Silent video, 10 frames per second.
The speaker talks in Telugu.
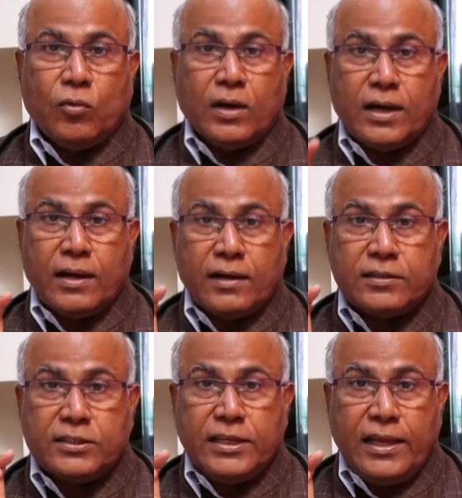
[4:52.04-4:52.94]
ఒక
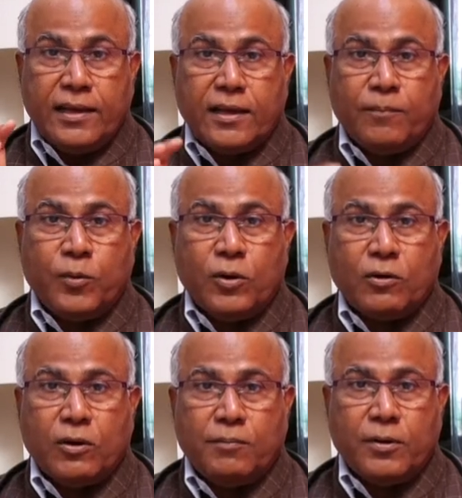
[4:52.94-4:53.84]
స్టీల్ కప్పులో
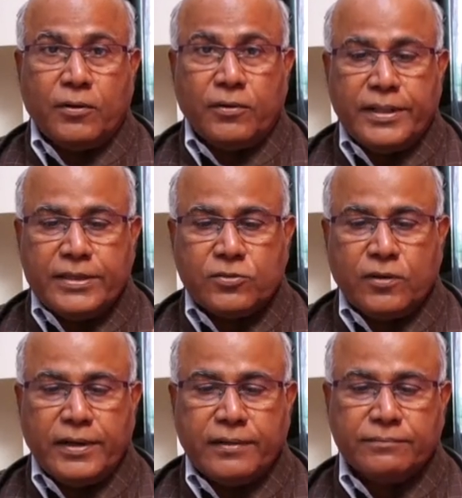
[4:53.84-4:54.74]
కొబ్బరి నూనె
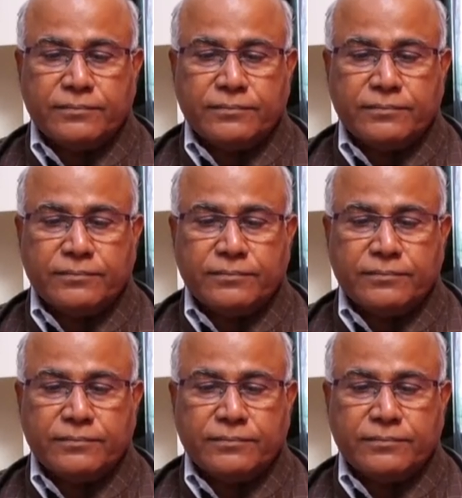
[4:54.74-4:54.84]
తీసుకోండి